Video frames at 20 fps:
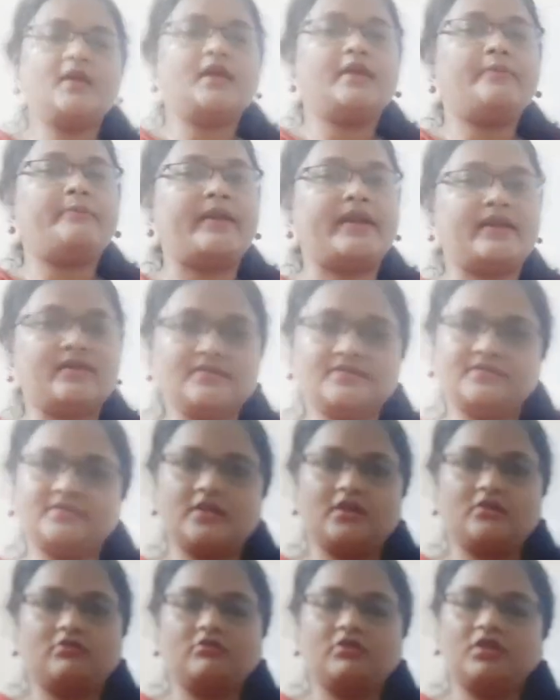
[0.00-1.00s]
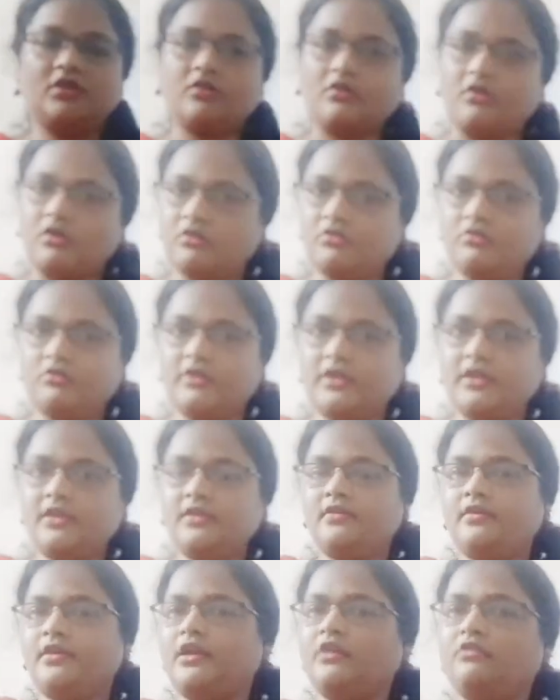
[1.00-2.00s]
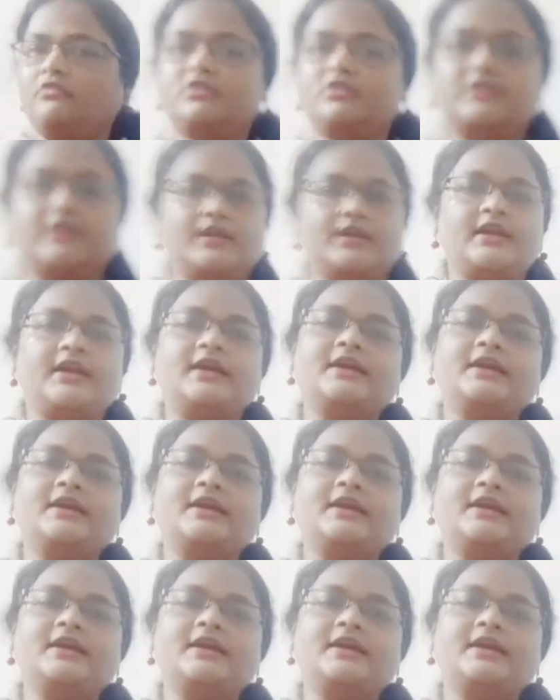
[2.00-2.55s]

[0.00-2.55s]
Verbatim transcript: প্র্যাকটিস না করলে কখনোই এগুলো শেখা